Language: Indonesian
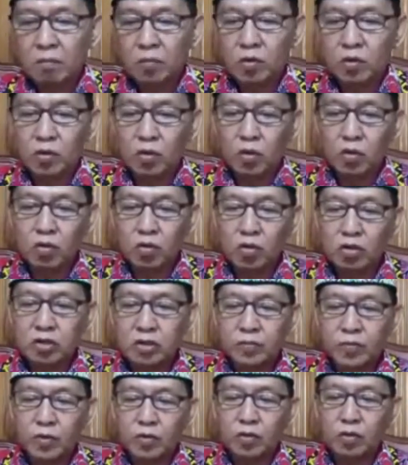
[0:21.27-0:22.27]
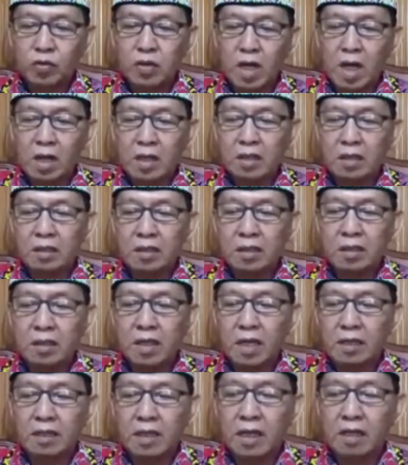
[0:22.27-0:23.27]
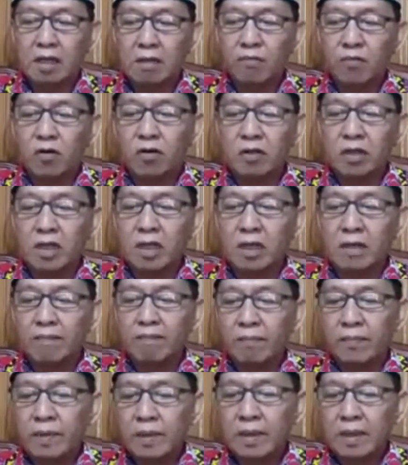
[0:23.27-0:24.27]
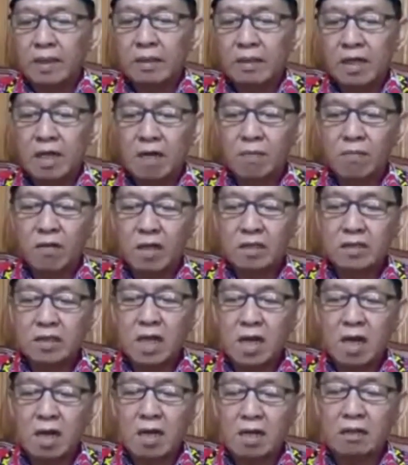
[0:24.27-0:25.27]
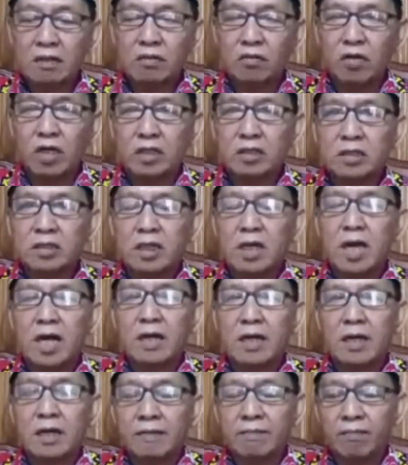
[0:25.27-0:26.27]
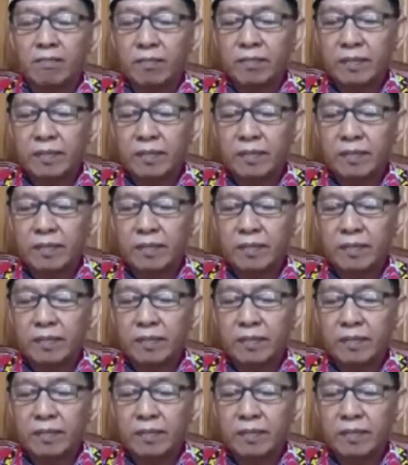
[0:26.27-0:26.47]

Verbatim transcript: mendukung sepenuhnya kinerja TNI Polri dalam melaksanakan tugas negara.